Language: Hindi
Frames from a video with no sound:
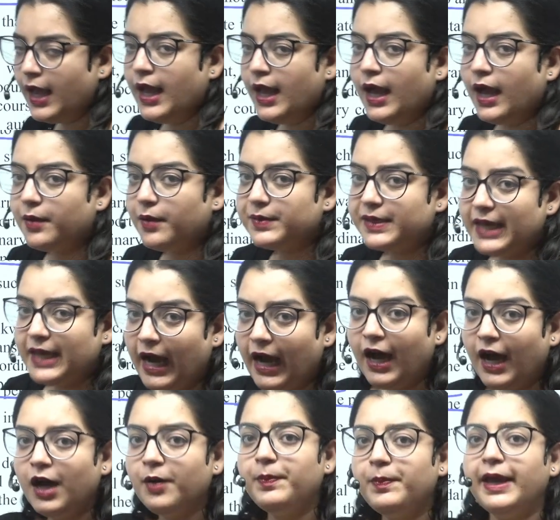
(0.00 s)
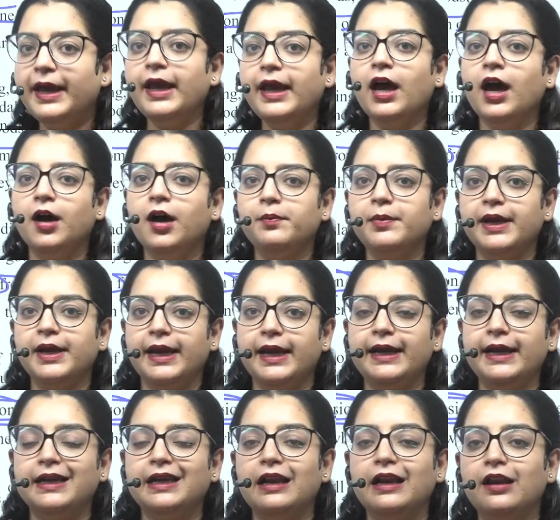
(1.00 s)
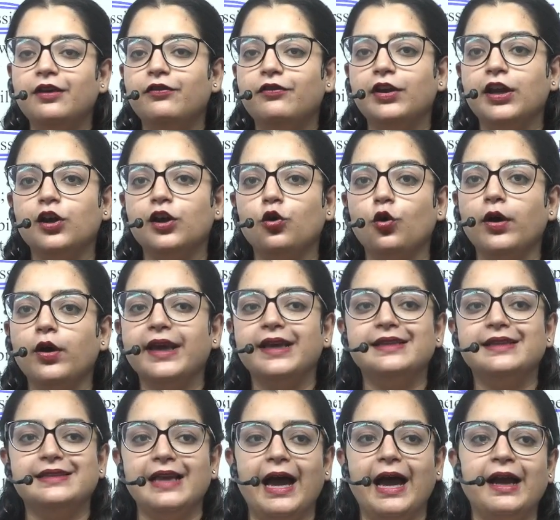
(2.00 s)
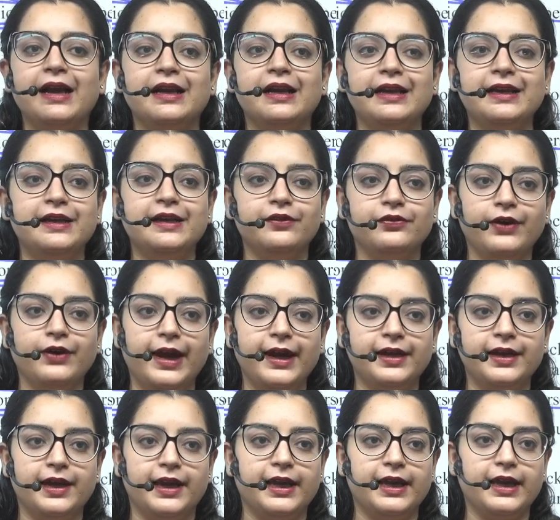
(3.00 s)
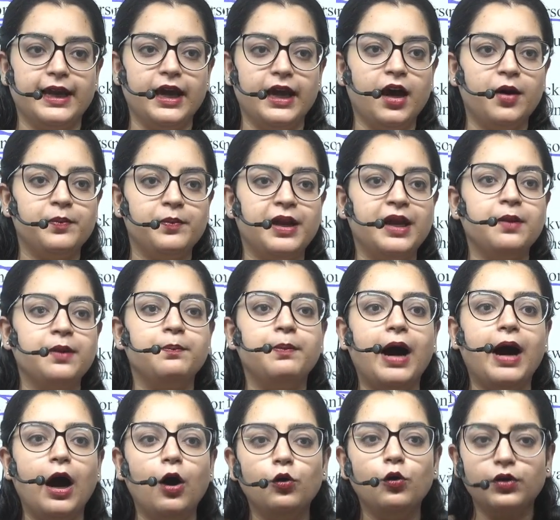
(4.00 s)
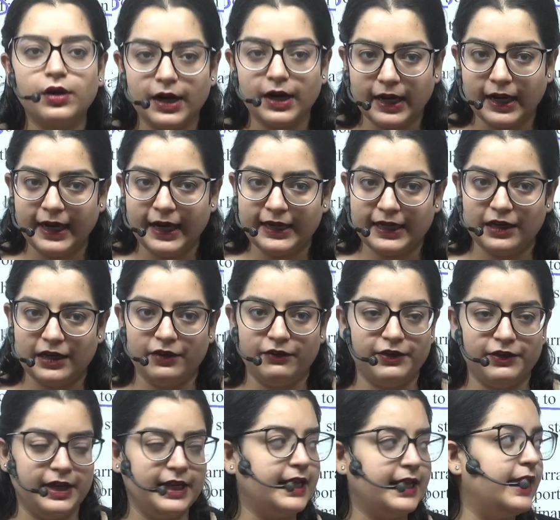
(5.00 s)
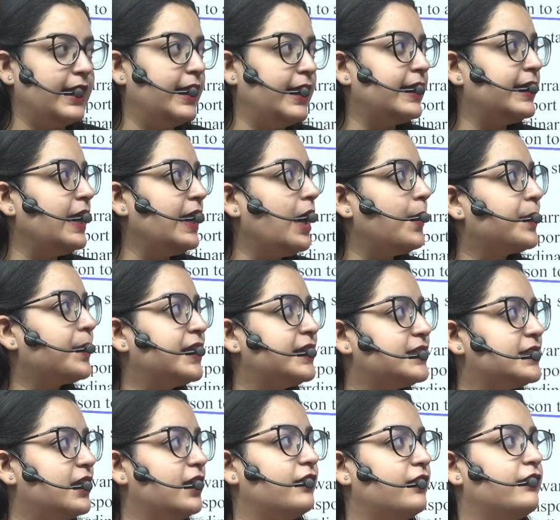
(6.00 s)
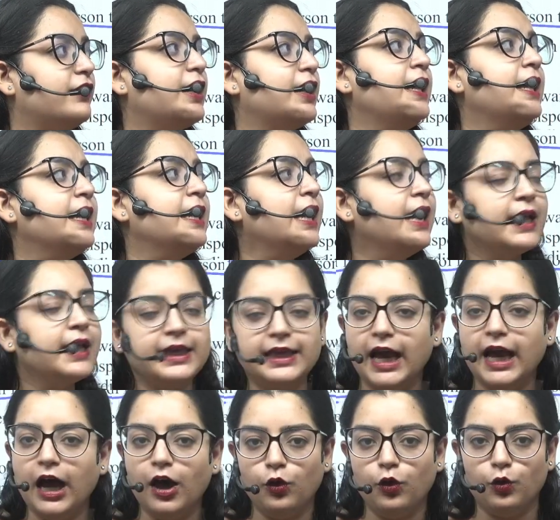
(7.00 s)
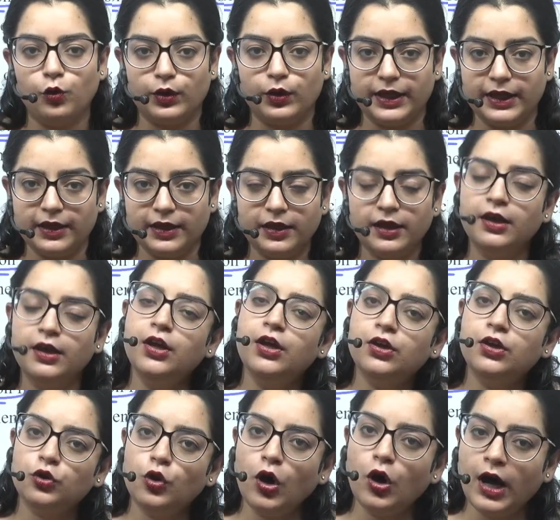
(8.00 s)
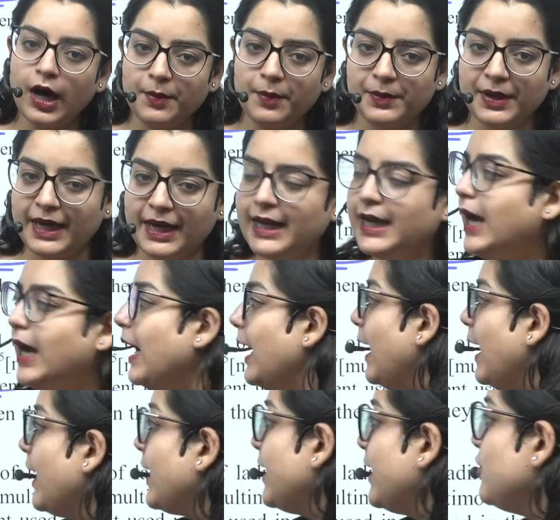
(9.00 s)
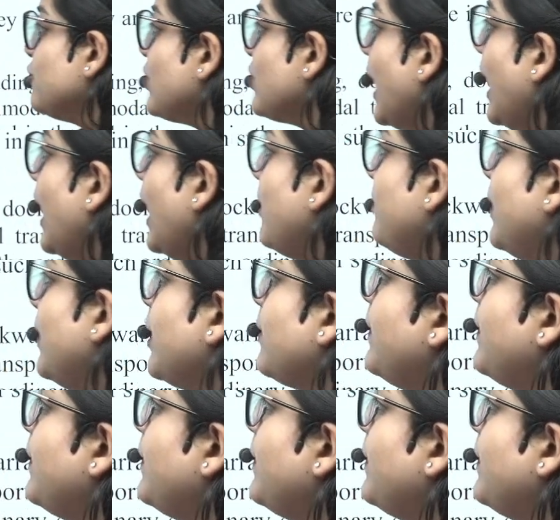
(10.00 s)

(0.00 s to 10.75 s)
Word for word: अब यहाँ पे हमने डिलीवरी को एग्जैक्टली exactly डिफाइन नहीं किया हमने एक बाउंड रखा है डिलीवरी के लिए कि आपकी डिलीवरी क्या होगी तो हमने कहा कि जहाँ पर भी